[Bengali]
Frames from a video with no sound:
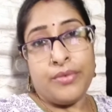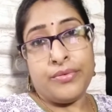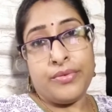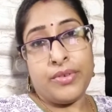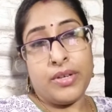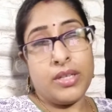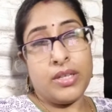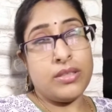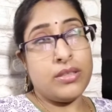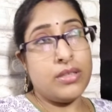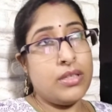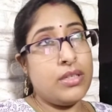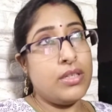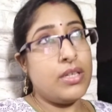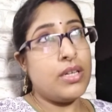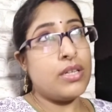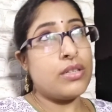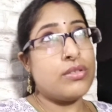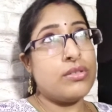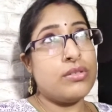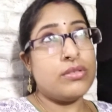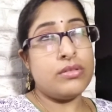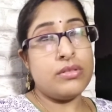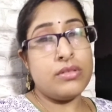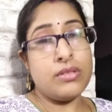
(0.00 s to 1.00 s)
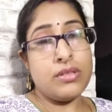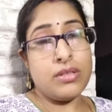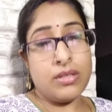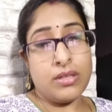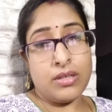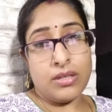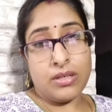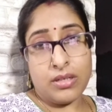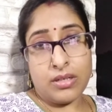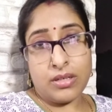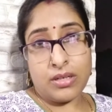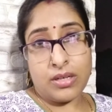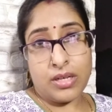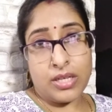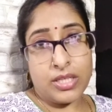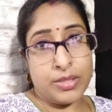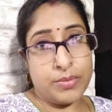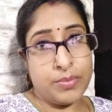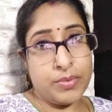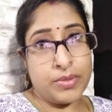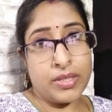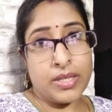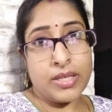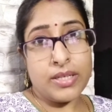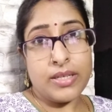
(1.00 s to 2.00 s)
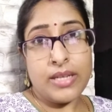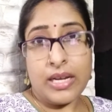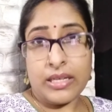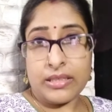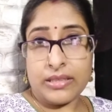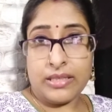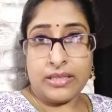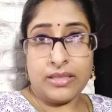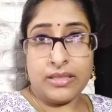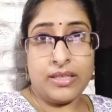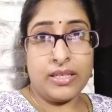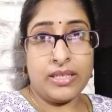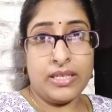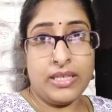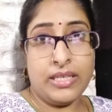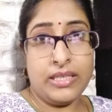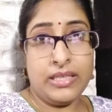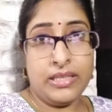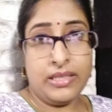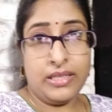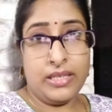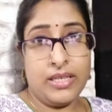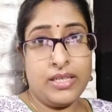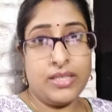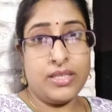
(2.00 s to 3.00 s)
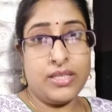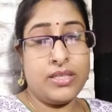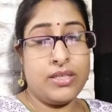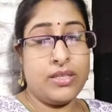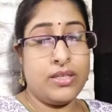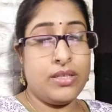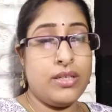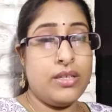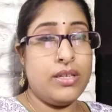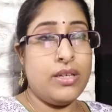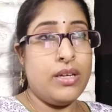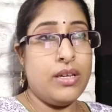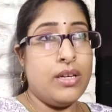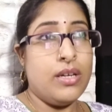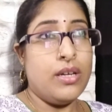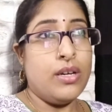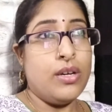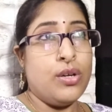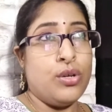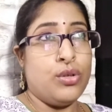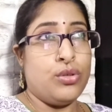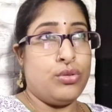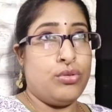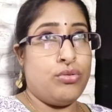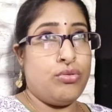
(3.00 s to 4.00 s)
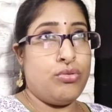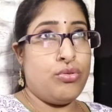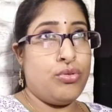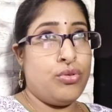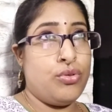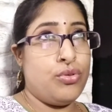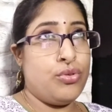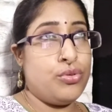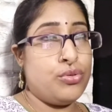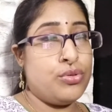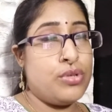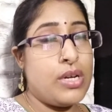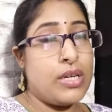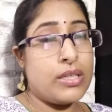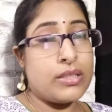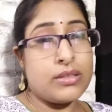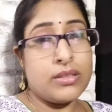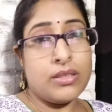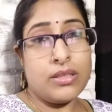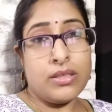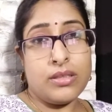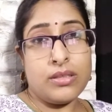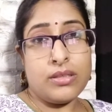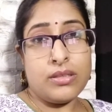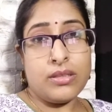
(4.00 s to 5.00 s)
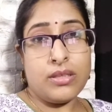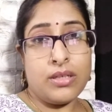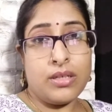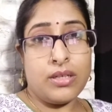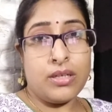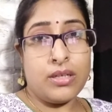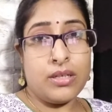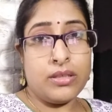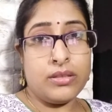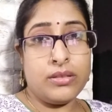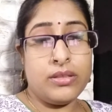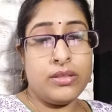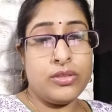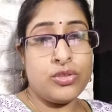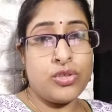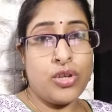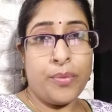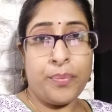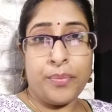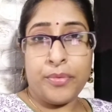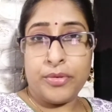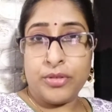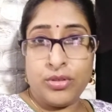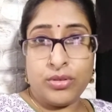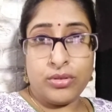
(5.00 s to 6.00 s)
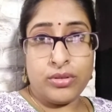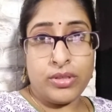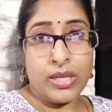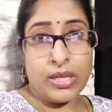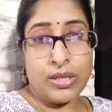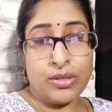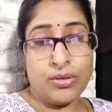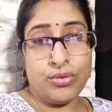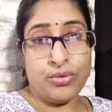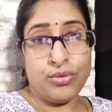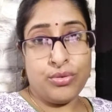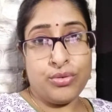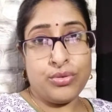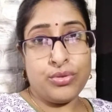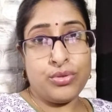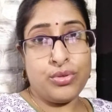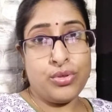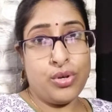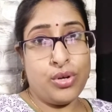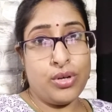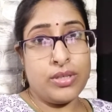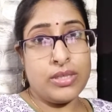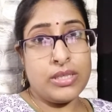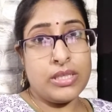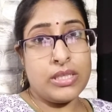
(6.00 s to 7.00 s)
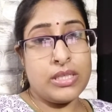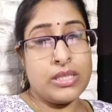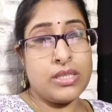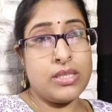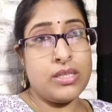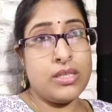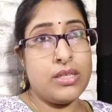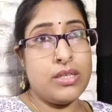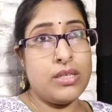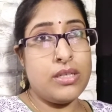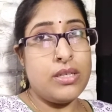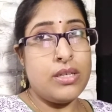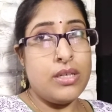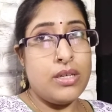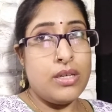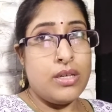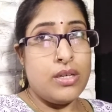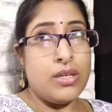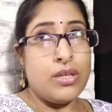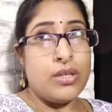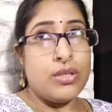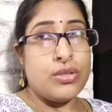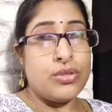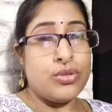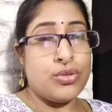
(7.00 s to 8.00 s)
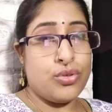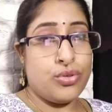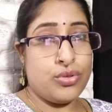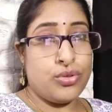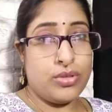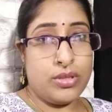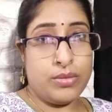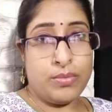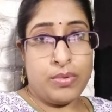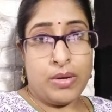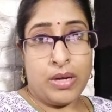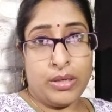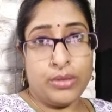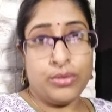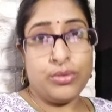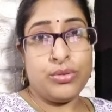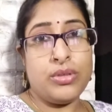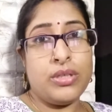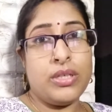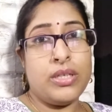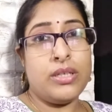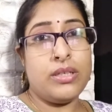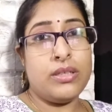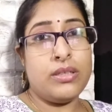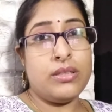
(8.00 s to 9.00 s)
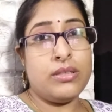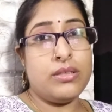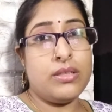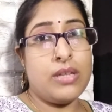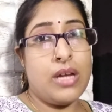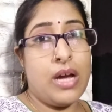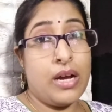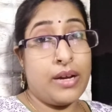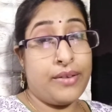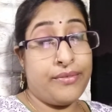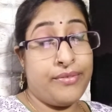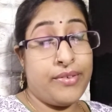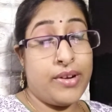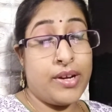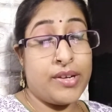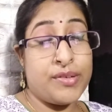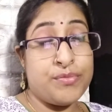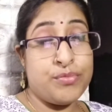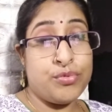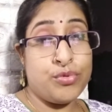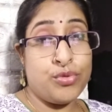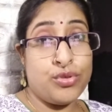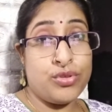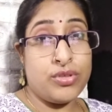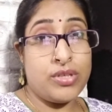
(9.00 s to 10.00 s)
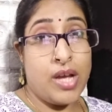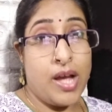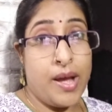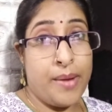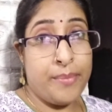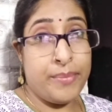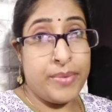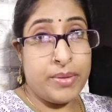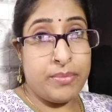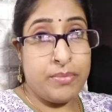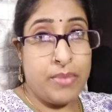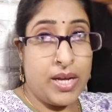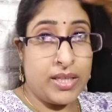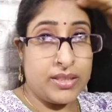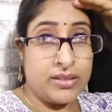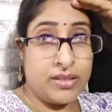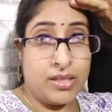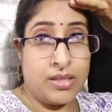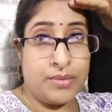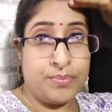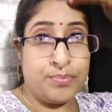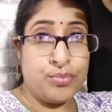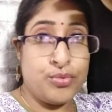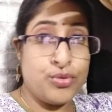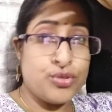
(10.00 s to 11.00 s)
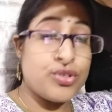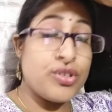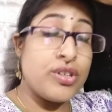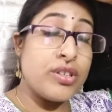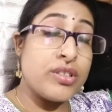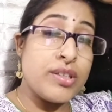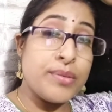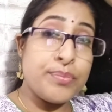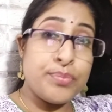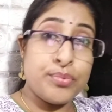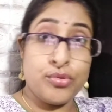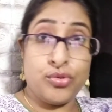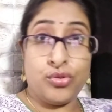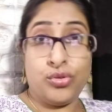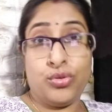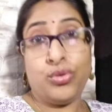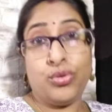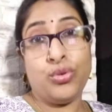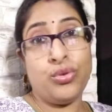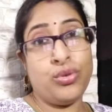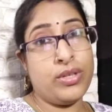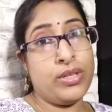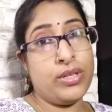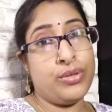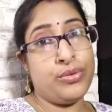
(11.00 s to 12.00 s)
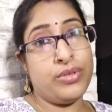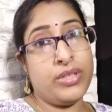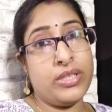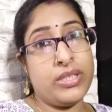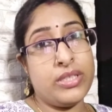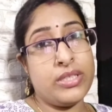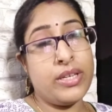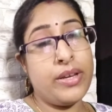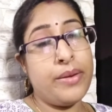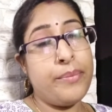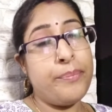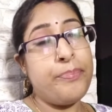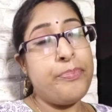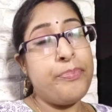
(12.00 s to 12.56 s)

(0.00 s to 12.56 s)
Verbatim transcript: ফাইনালি এখন হাজব্যান্ডকে ডাক্তার দেখিয়ে নিয়ে এসেছি তো ডাক্তার সব কিছু দেখলো জ্বর এসছে শরীর ভালো নেই নাক ফাঁক পুরো জাম এই মাথার পোর্শনটা পুরো ধরে রয়েছে